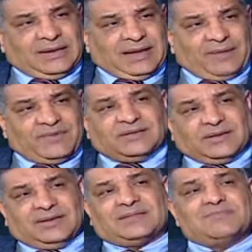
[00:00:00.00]
العبيد
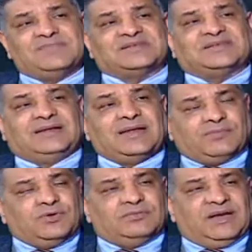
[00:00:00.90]
اللي تم
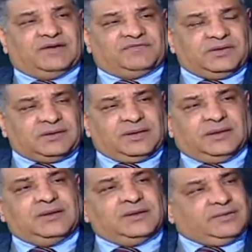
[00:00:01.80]
استجلابهم من أفريقيا
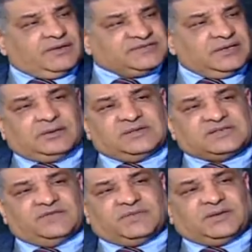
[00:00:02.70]
نفس
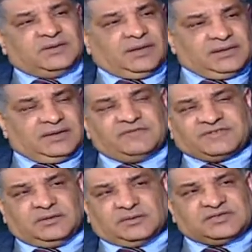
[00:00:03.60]
القصة في بريطانيا
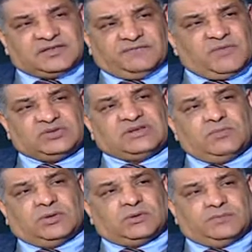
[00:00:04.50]
نفس القصة في معظم
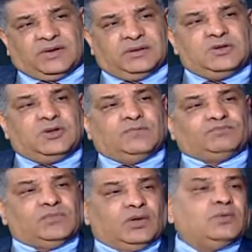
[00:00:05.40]
أوروبا
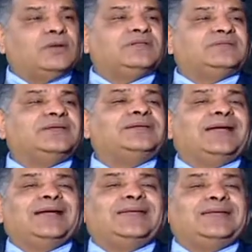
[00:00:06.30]
وبالتالي
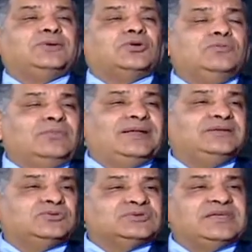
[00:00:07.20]
عليكم
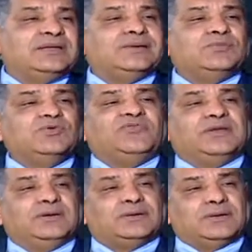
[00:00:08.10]
أن تساهموا
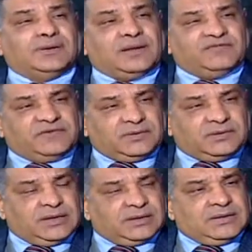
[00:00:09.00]
في إخراج
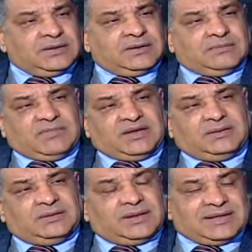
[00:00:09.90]
أفريقيا
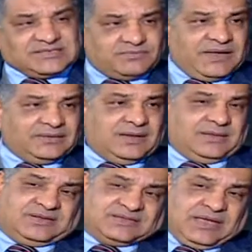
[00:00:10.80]
من أزمتها
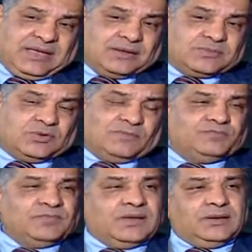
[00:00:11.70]
تساهموا
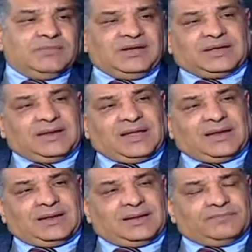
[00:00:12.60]
من
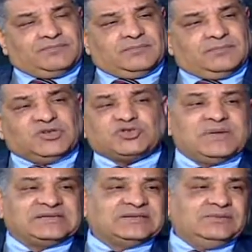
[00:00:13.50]
خلال مش
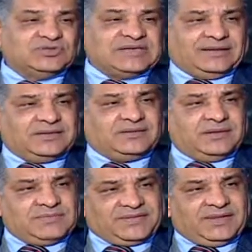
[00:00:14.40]
بس المساعدات
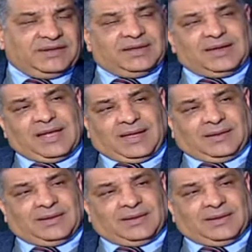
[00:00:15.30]
المادية لا